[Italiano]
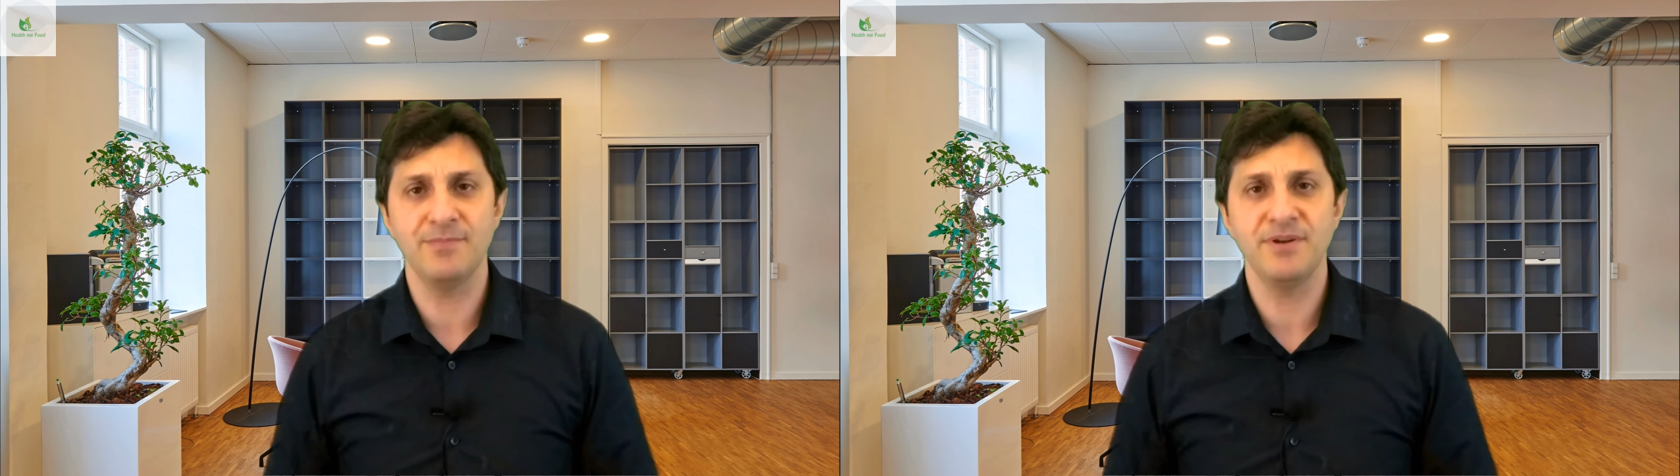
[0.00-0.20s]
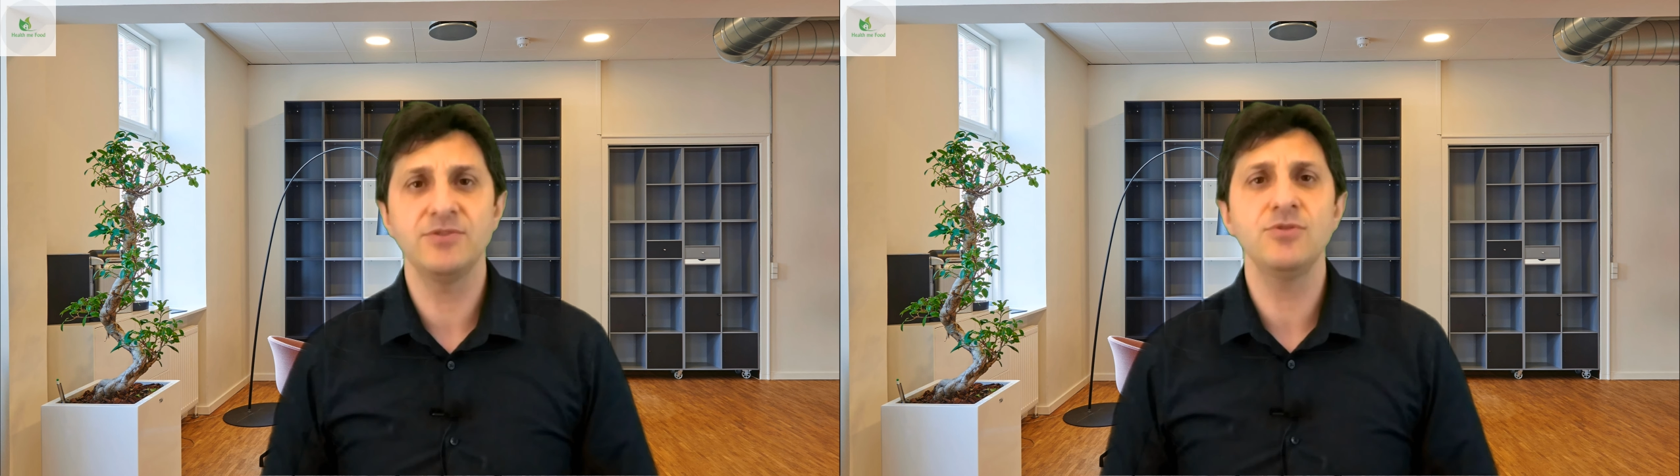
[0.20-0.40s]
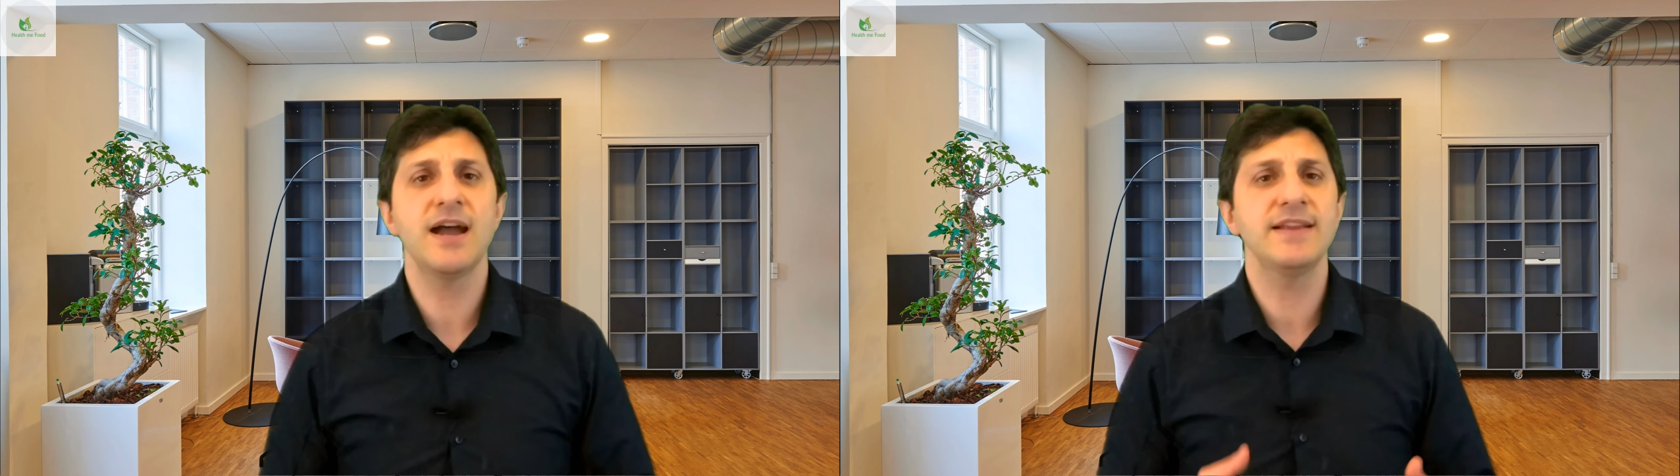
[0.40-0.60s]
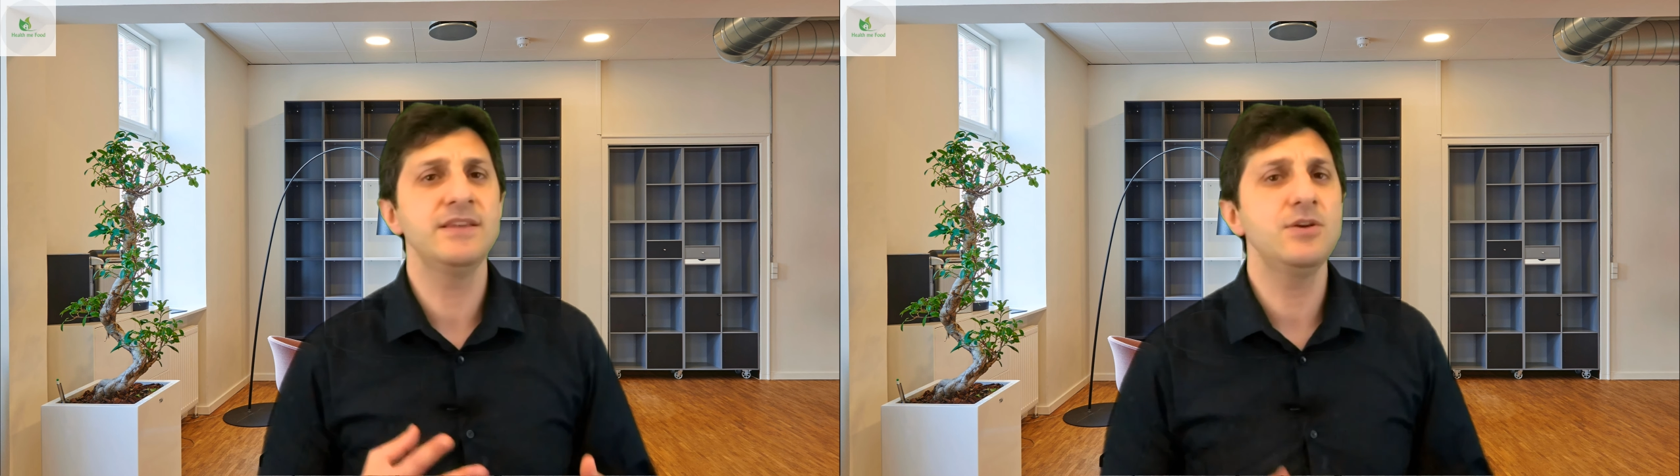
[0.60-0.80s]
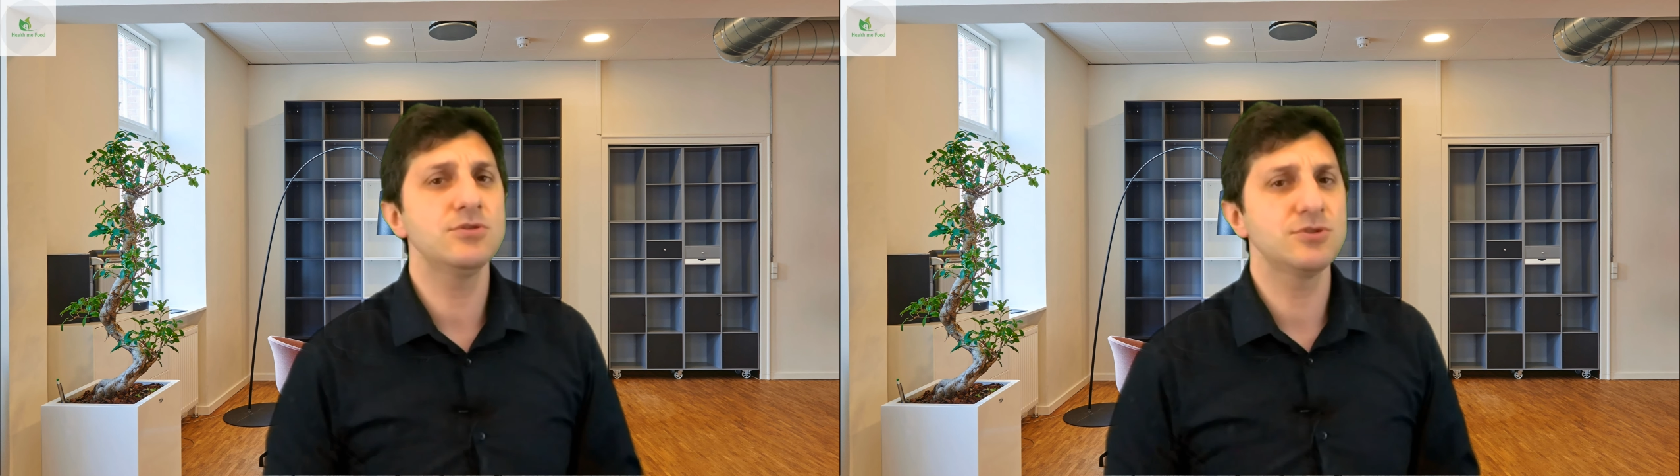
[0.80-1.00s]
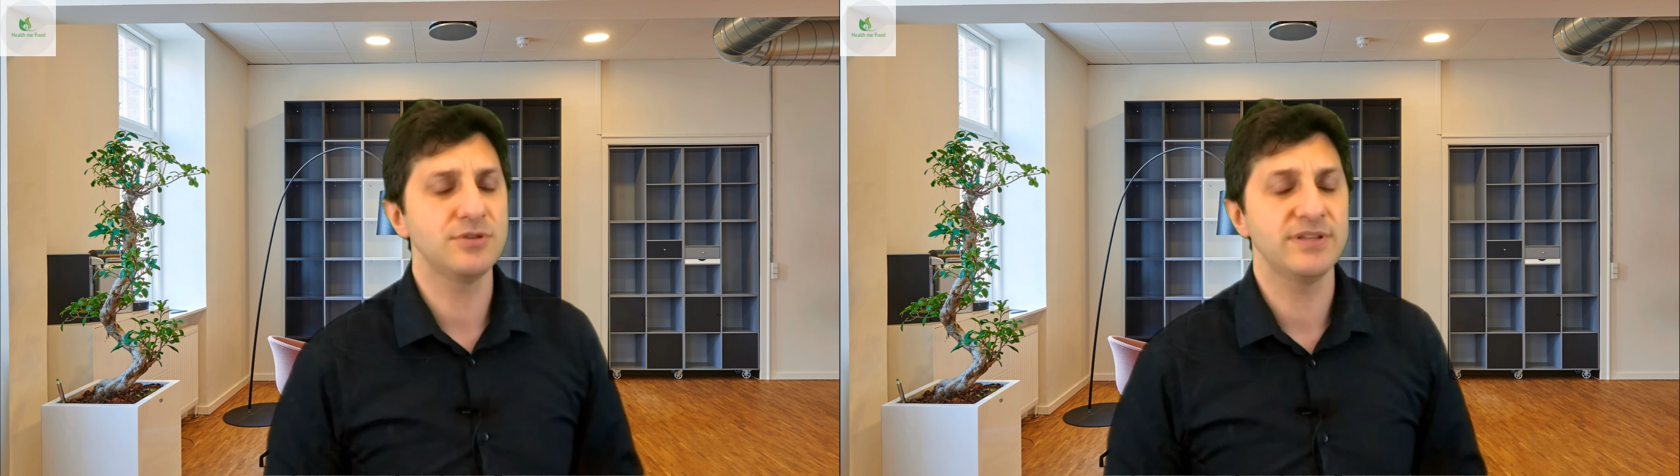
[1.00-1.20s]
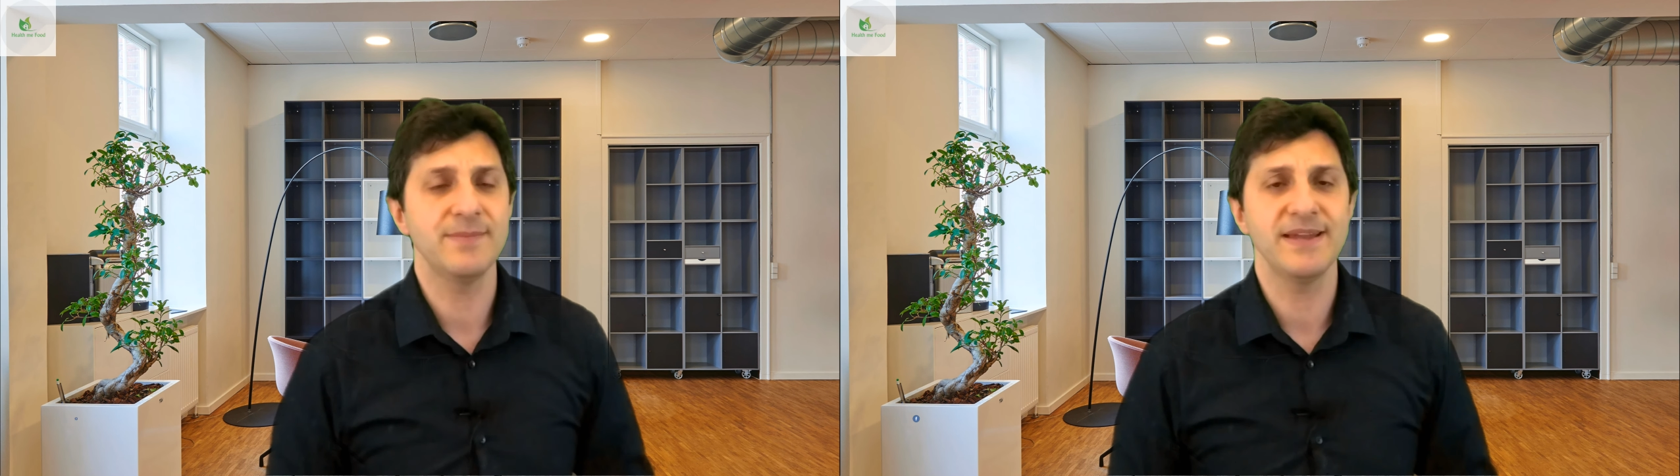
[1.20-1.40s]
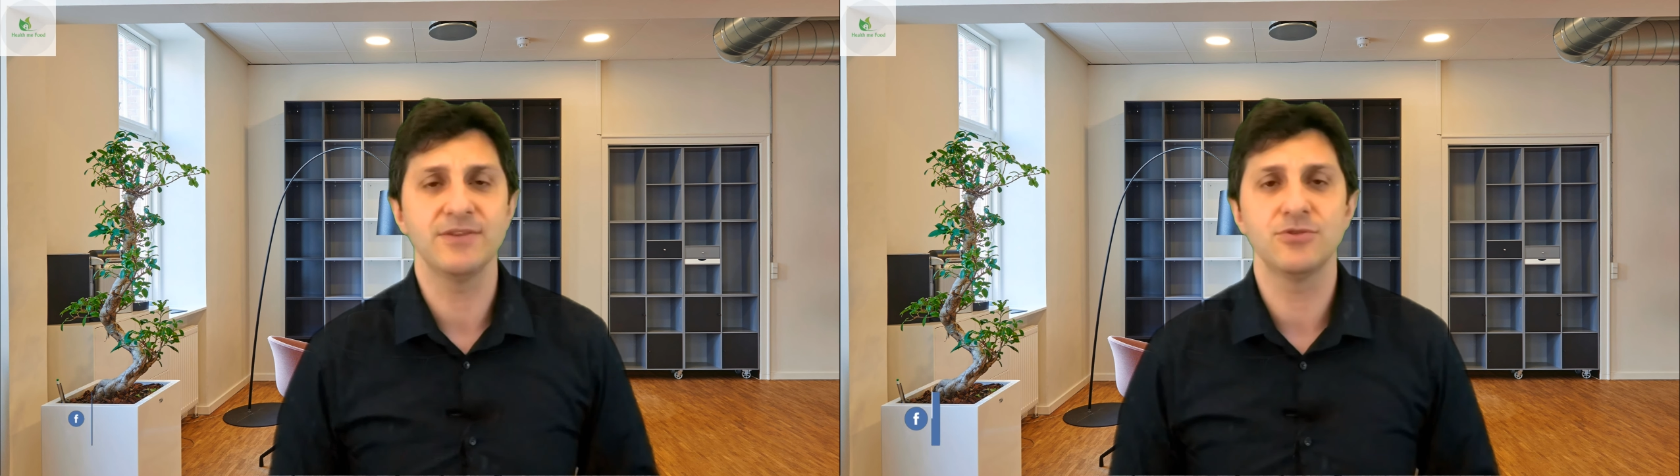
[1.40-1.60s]
Pierre Ducan di
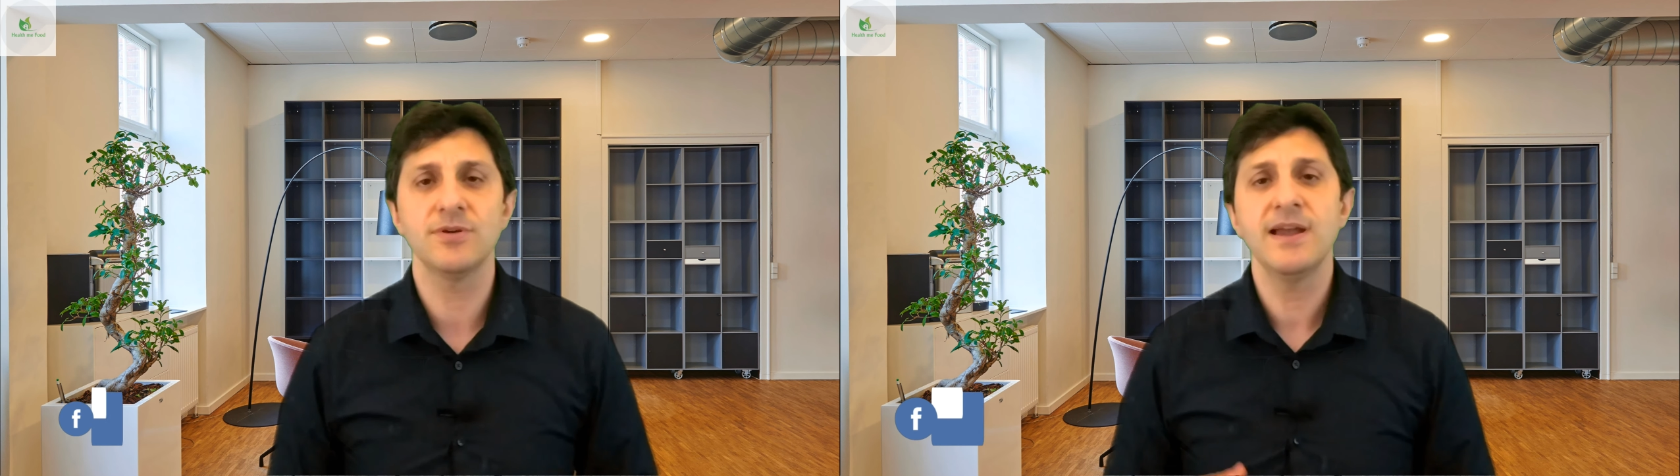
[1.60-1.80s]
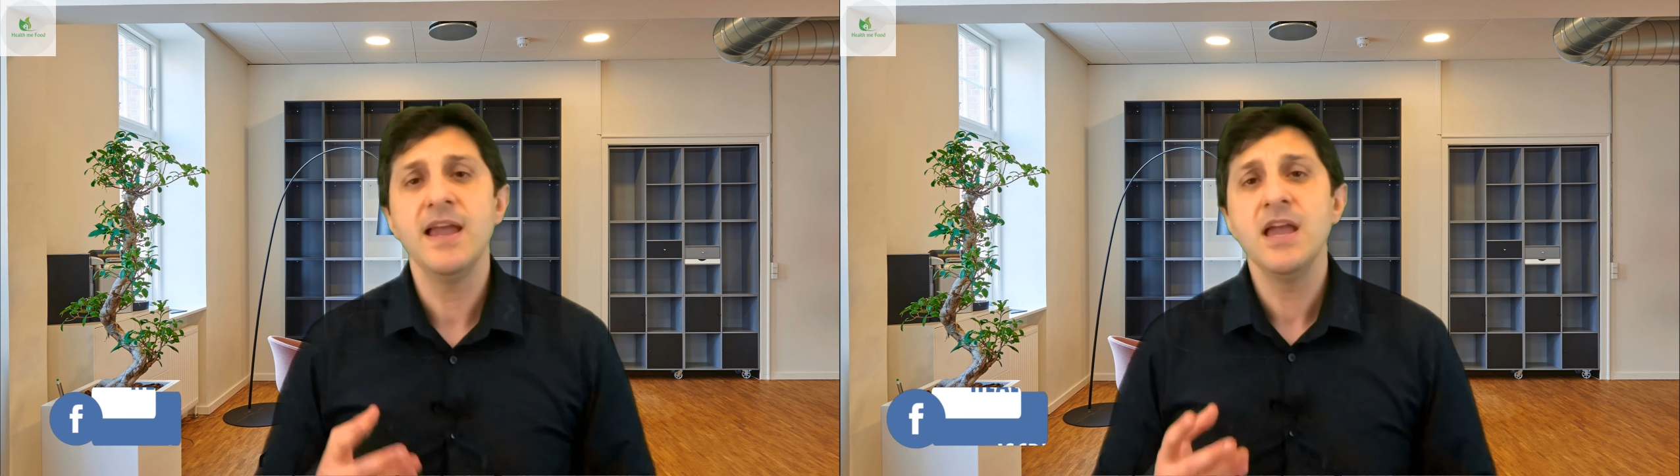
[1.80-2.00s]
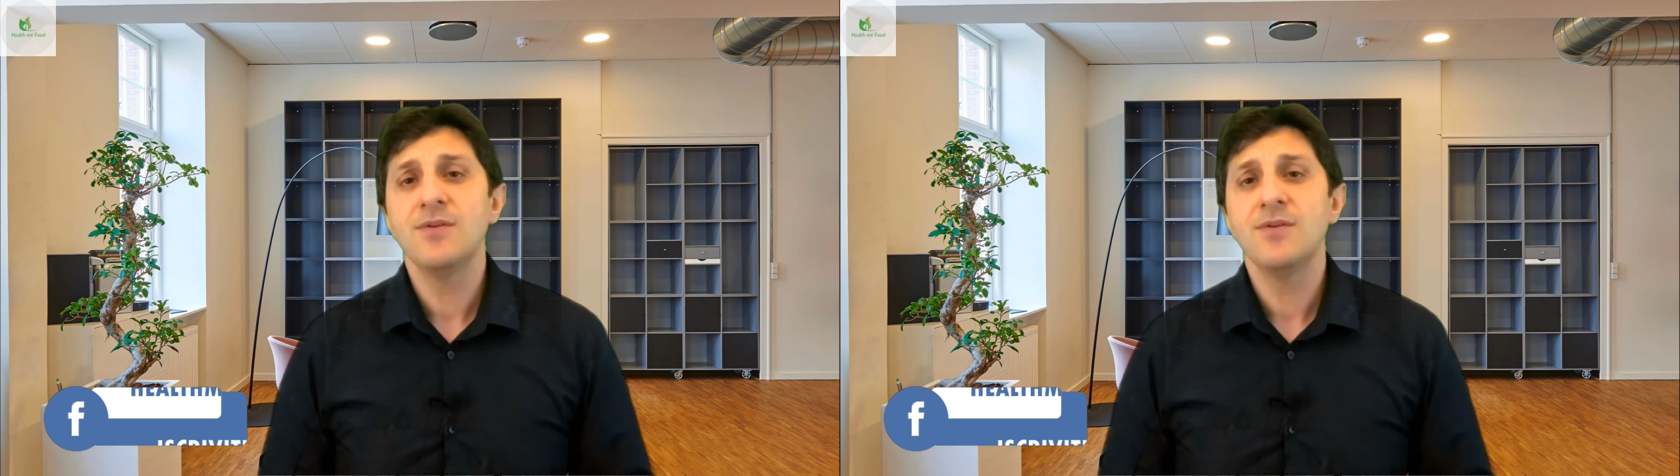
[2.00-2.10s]
consolidamento,